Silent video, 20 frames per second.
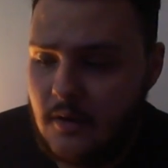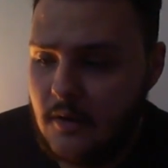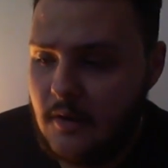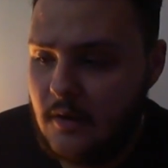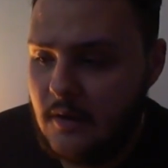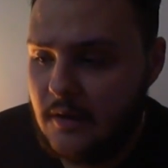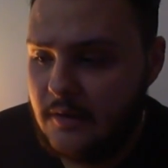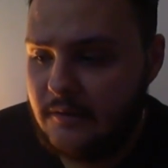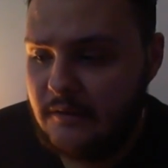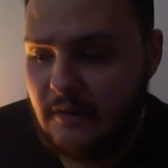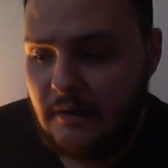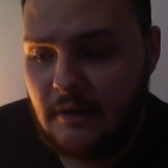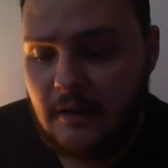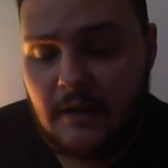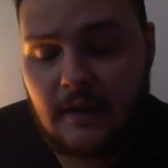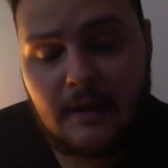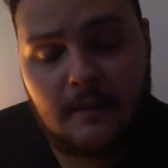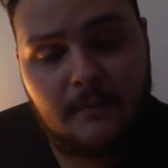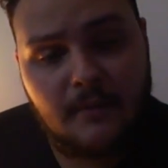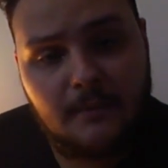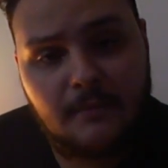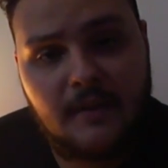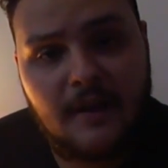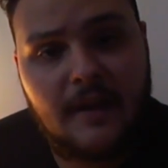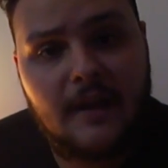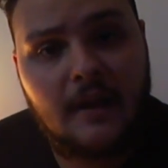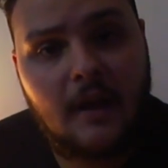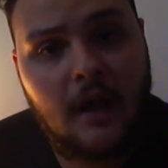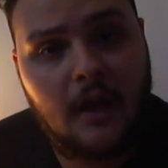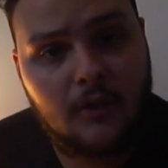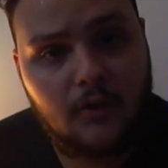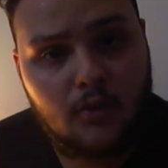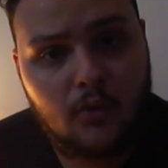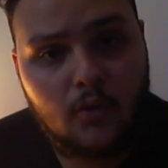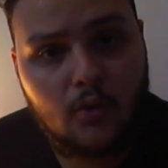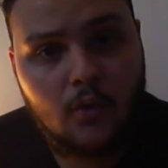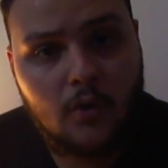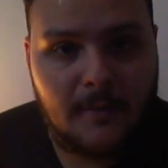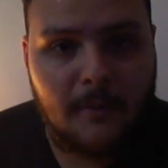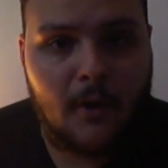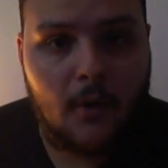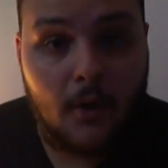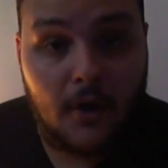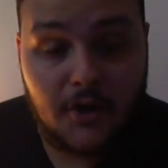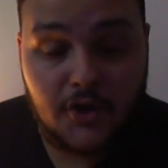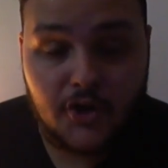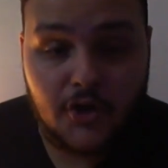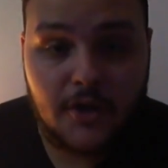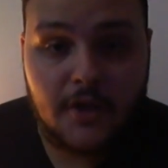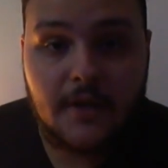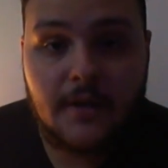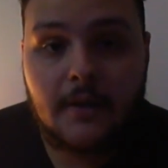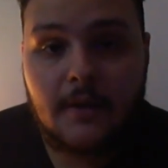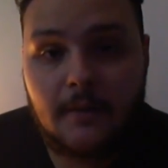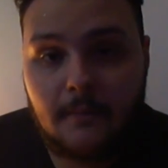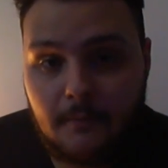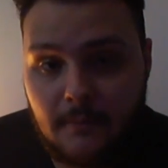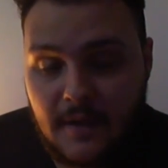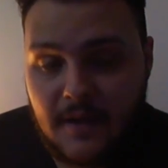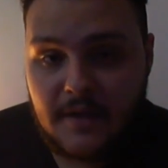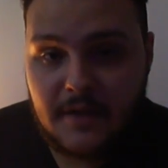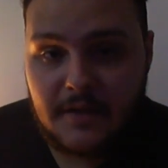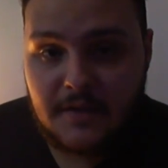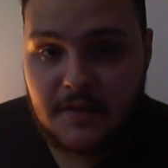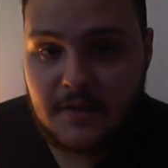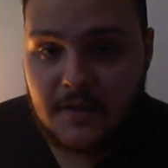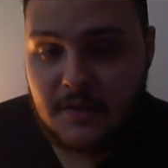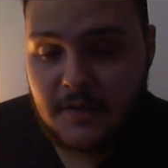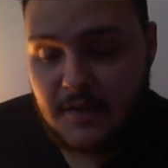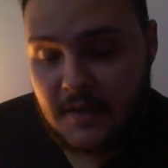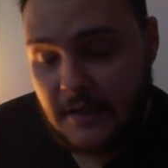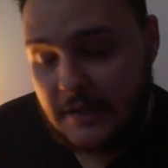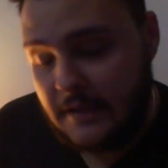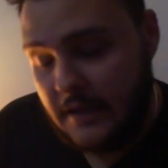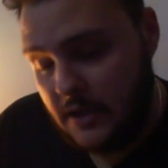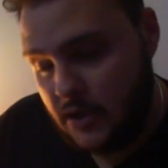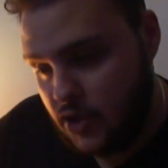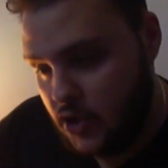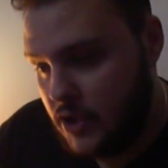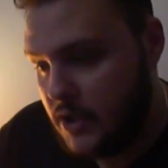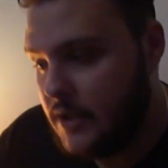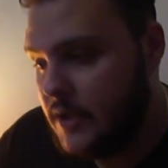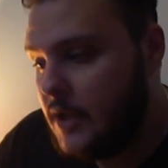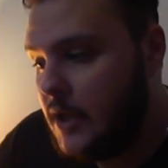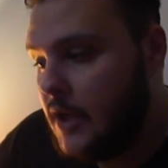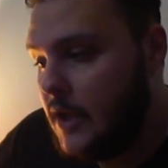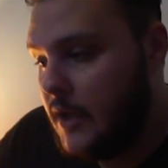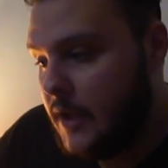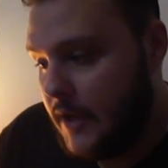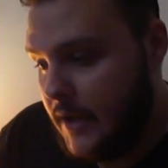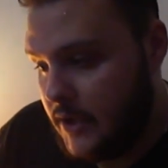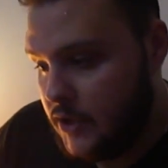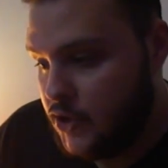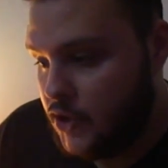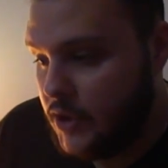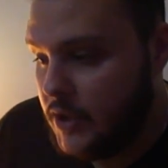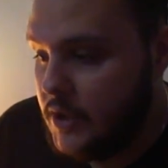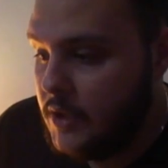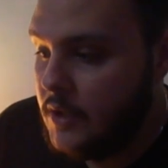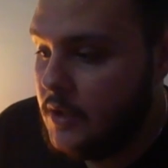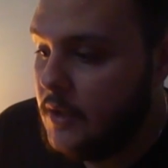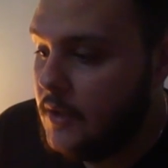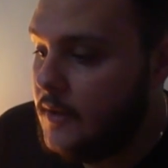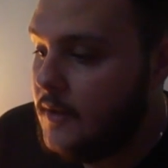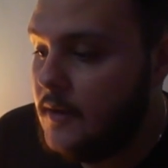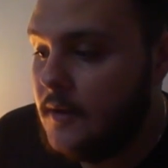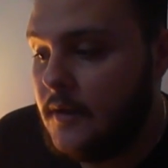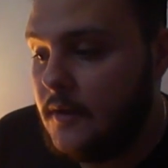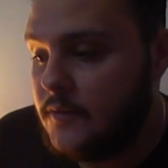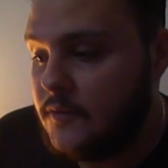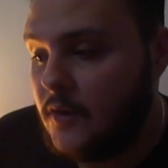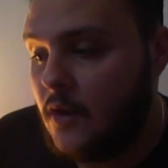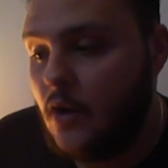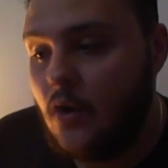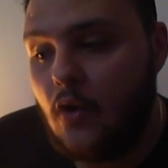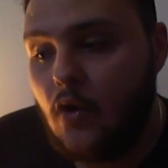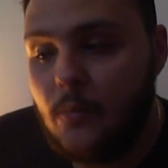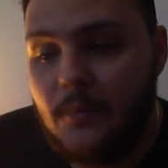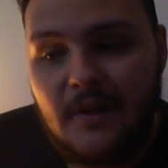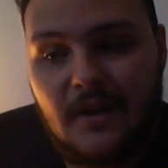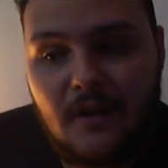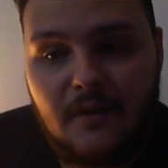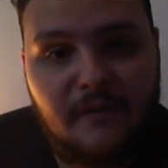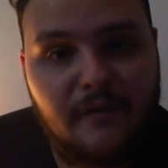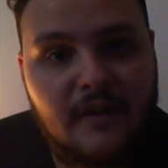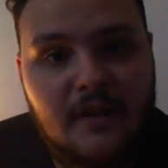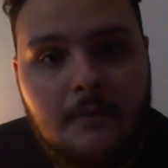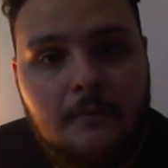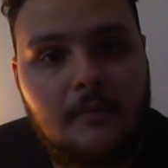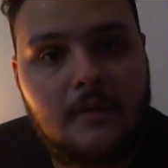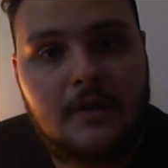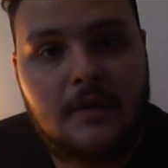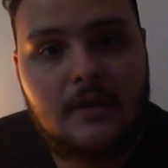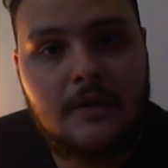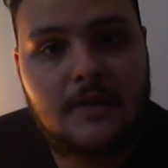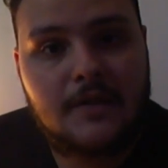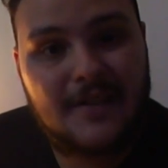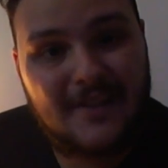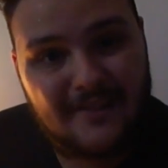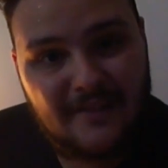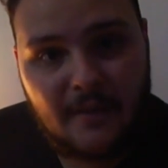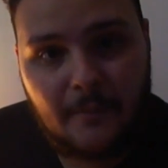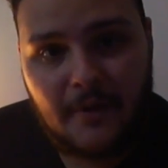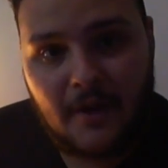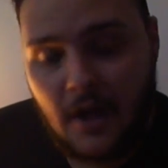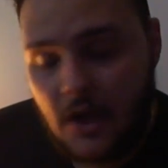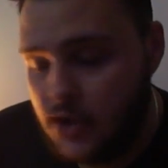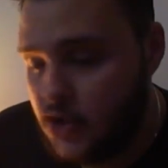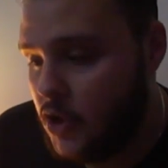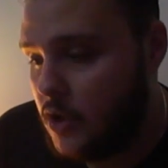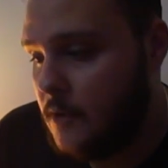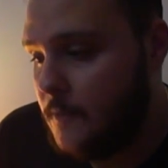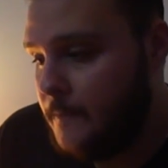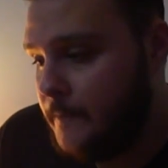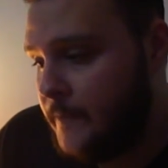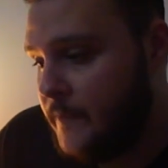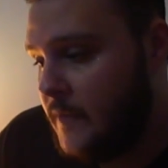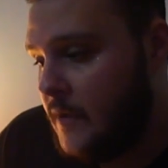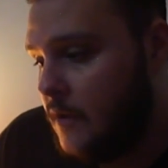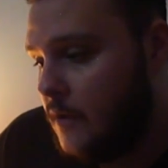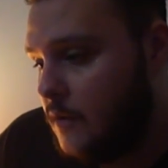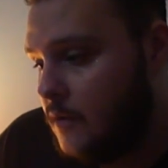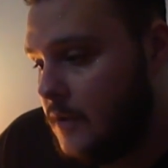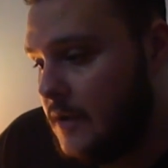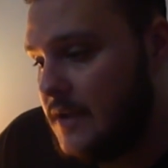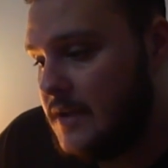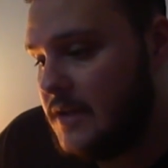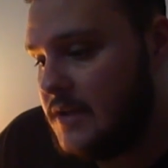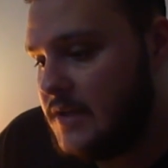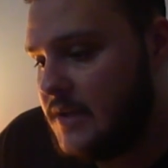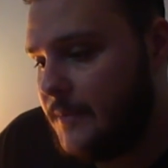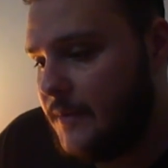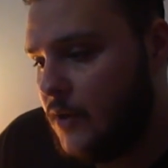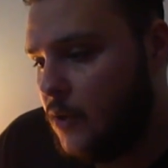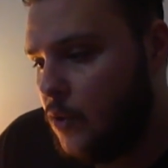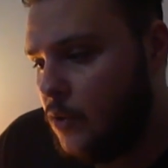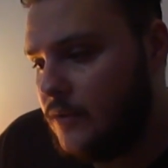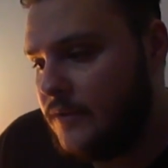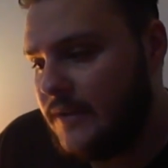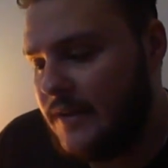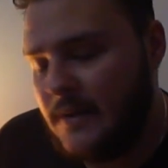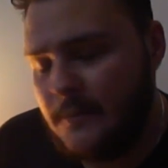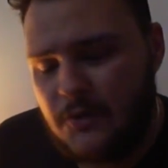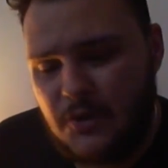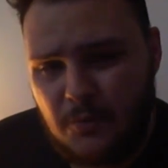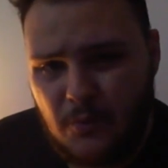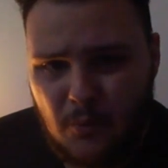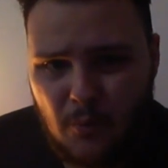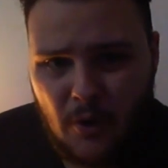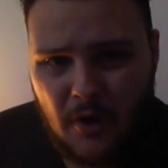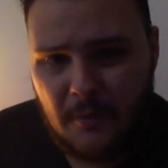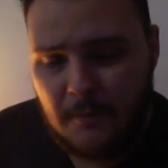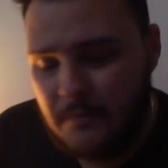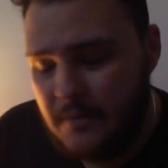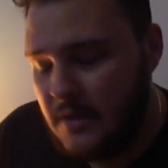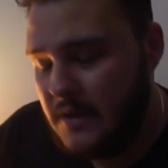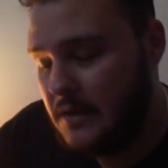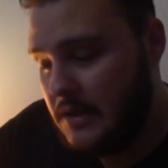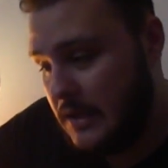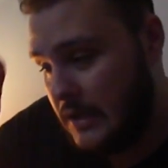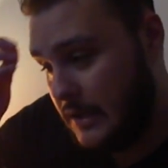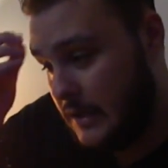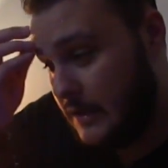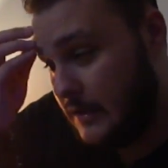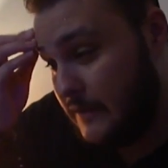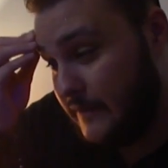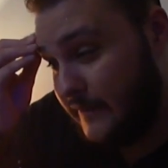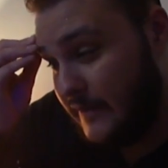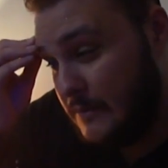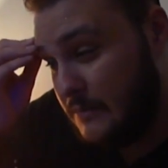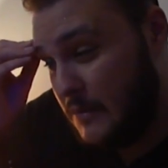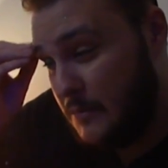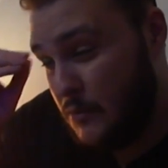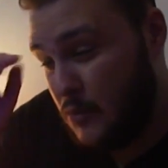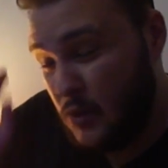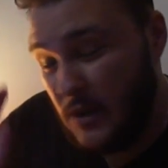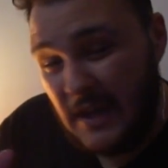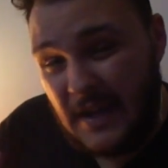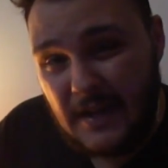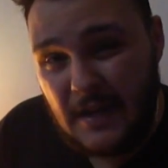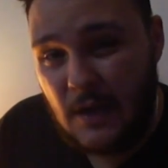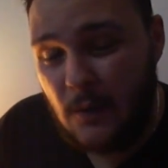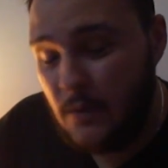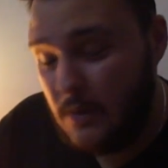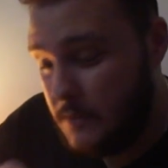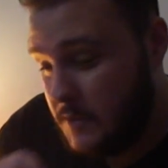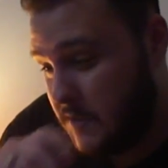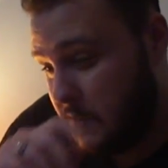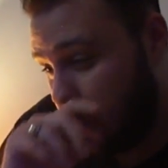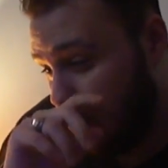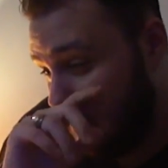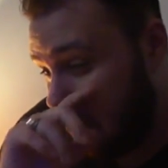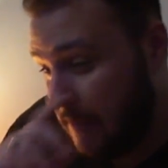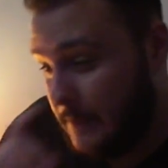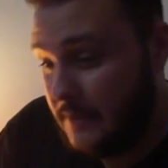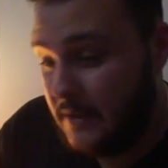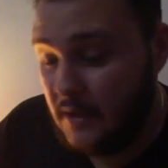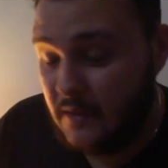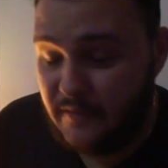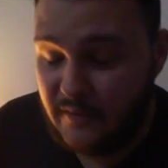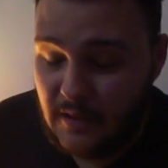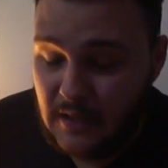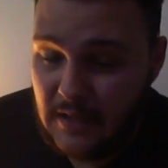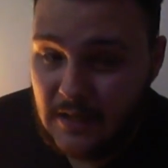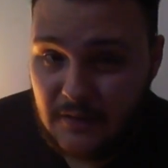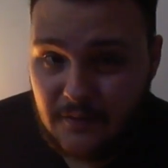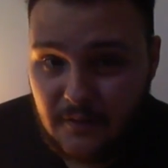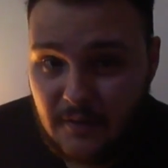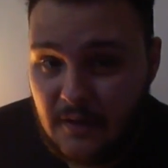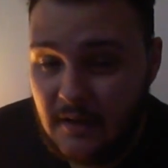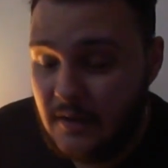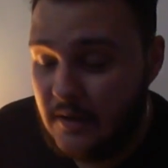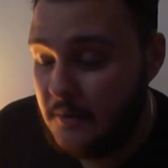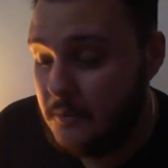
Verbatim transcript: آه التاريخ المبدئي اللي هو 27 مارس سنه 2020 آه ترقبي للفيلم آه من 10 لان زي ما انا قلت انا مش من محبين آه فيلم مولان قوي بس قلت يمكن اتفرج على